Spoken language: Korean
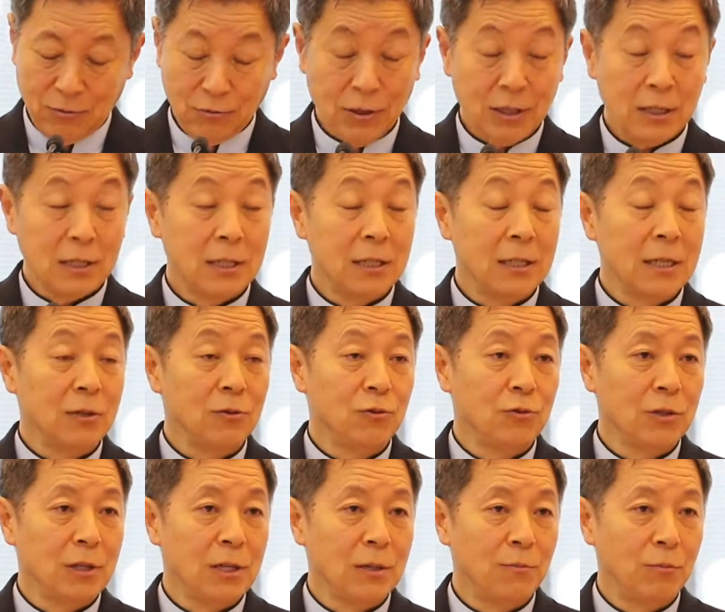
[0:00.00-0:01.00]
우리가 지난
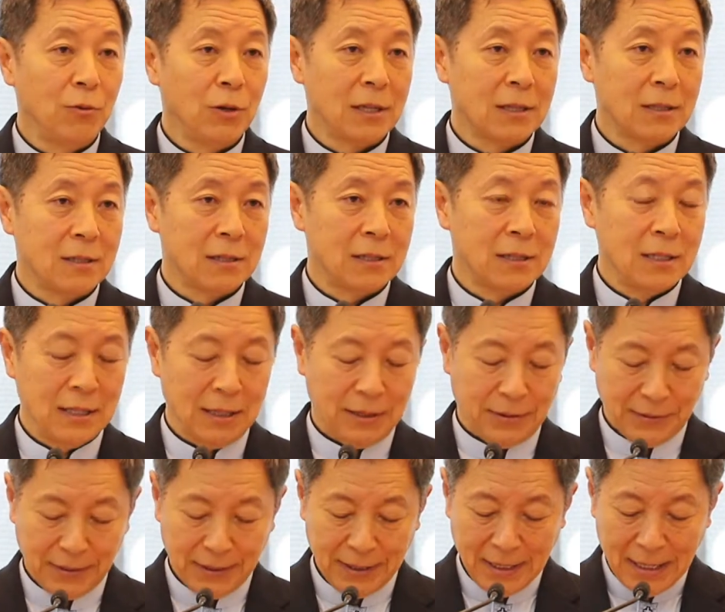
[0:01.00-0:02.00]
주일에
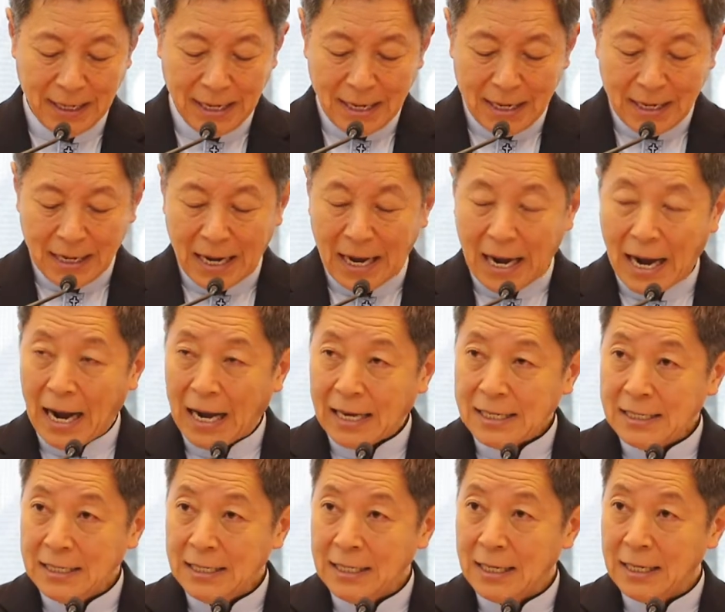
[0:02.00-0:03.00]
보았듯이
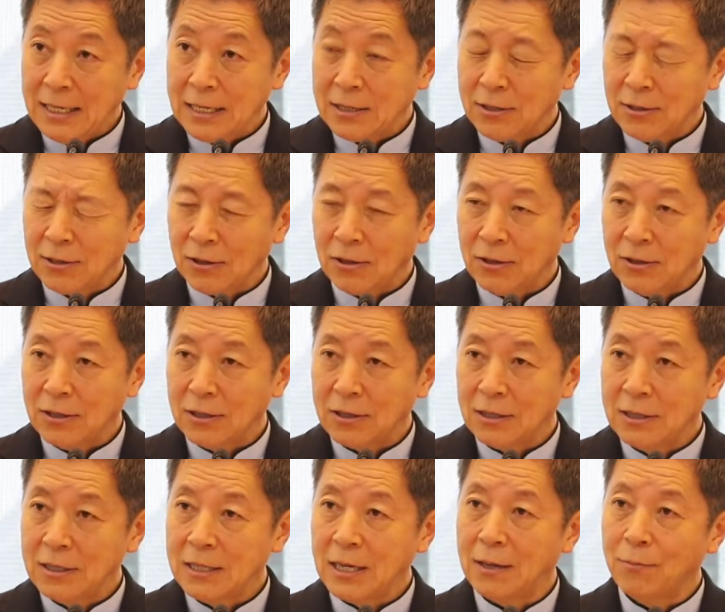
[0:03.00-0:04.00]
아시아에서
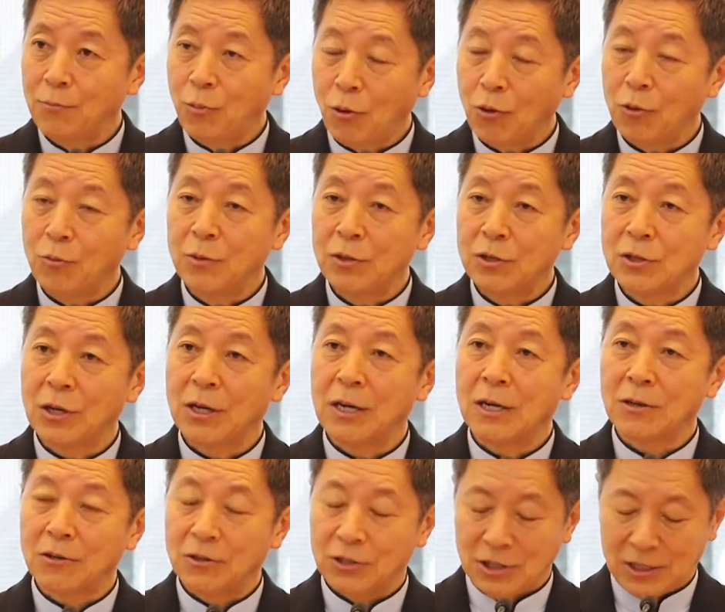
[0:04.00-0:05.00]
그냥 복음을
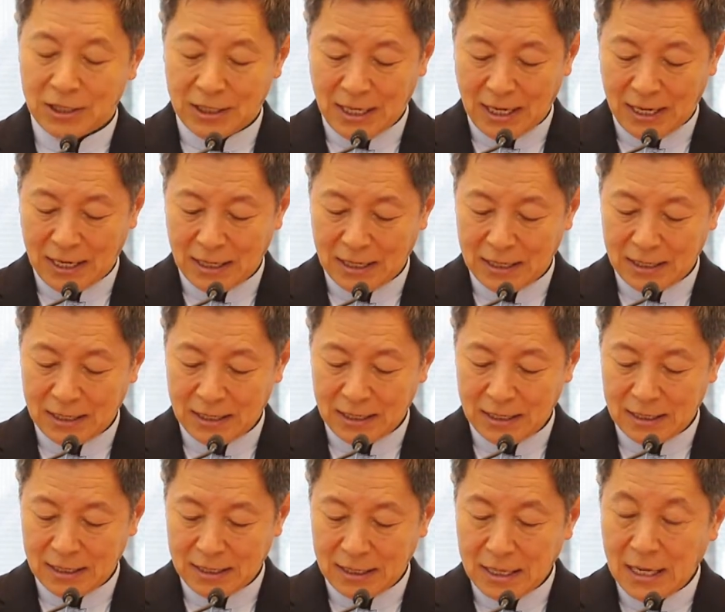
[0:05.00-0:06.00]
전할 것이냐
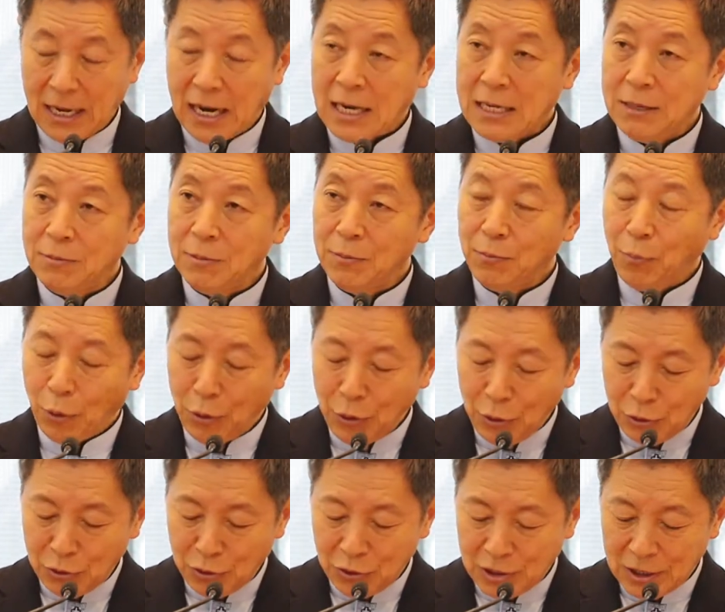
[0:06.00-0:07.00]
아니면
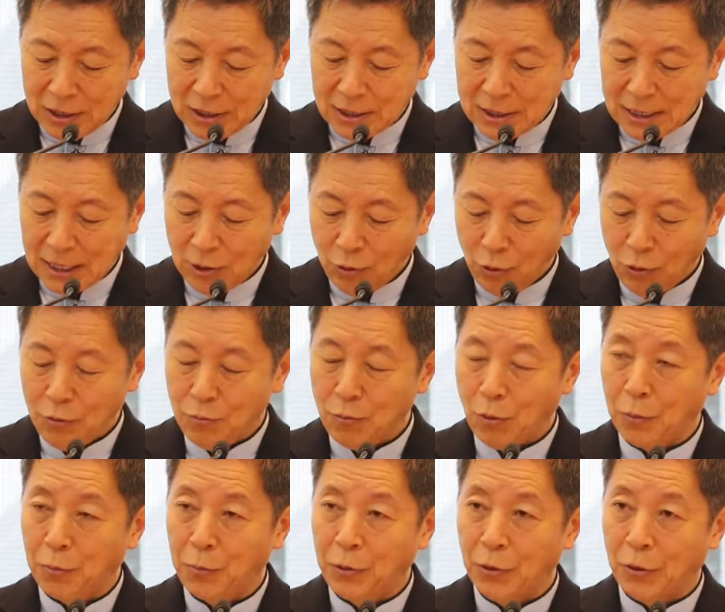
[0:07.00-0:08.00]
보여주신 새로운
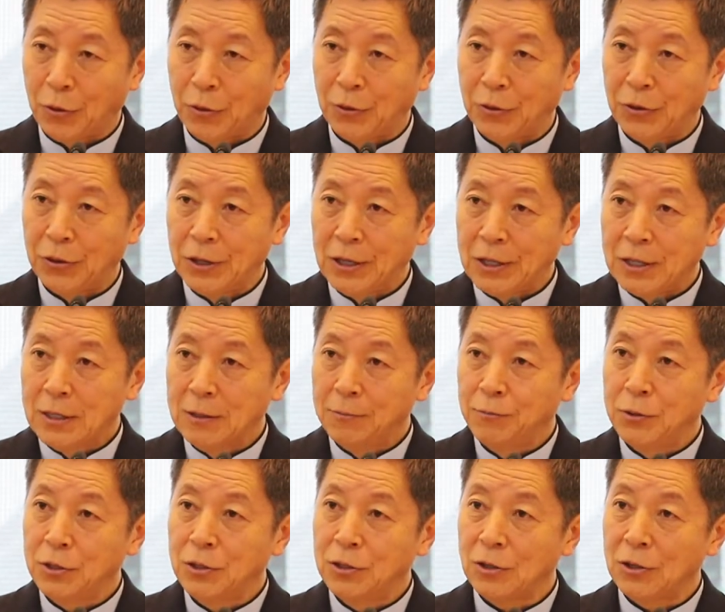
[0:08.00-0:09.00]
목표
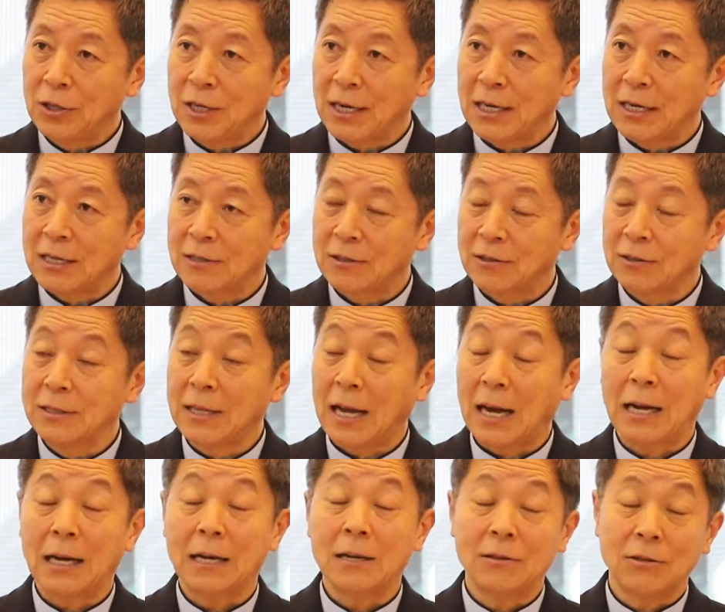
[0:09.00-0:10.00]
그 비전을 향해서
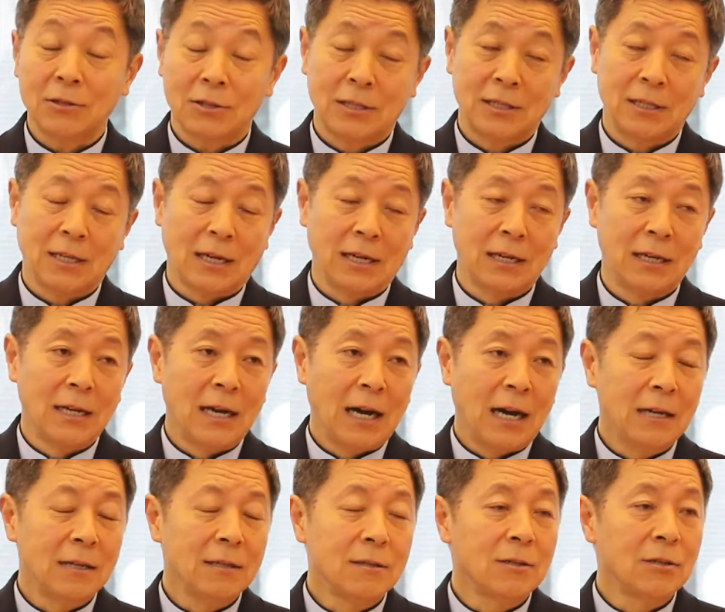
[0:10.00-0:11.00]
나갈 것이냐
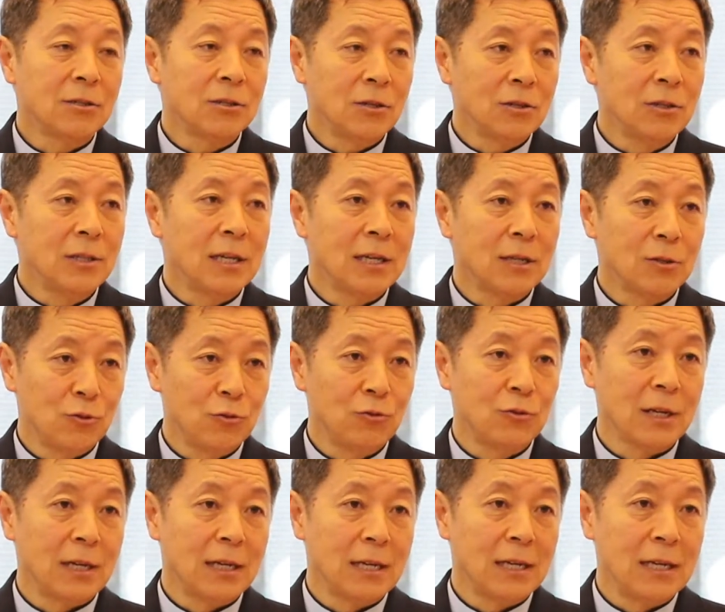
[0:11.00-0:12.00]
하는 그런 선택의
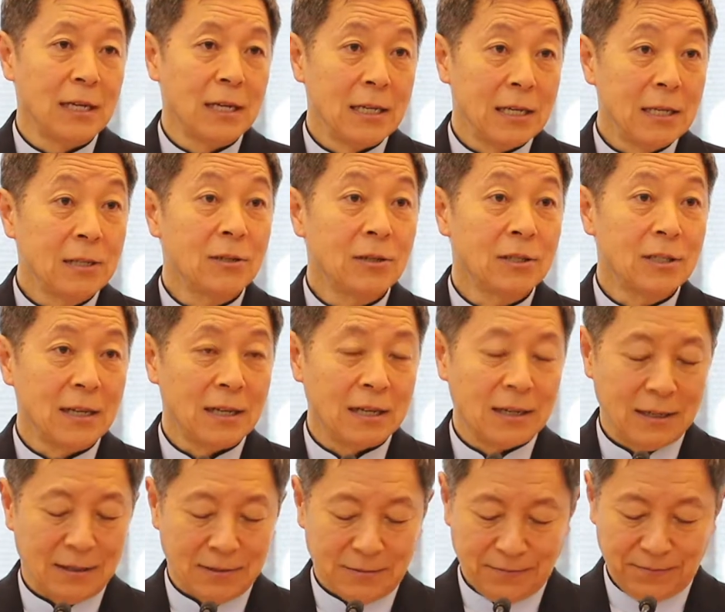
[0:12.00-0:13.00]
순간이
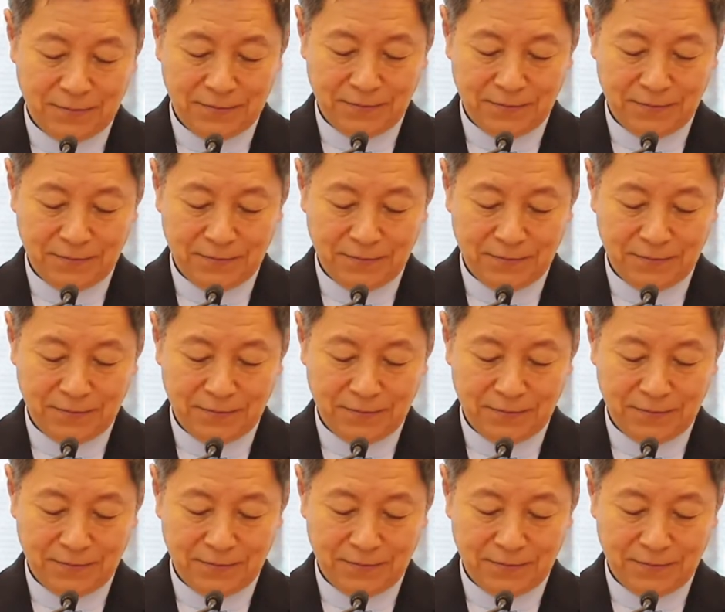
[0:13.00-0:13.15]
있었잖아요.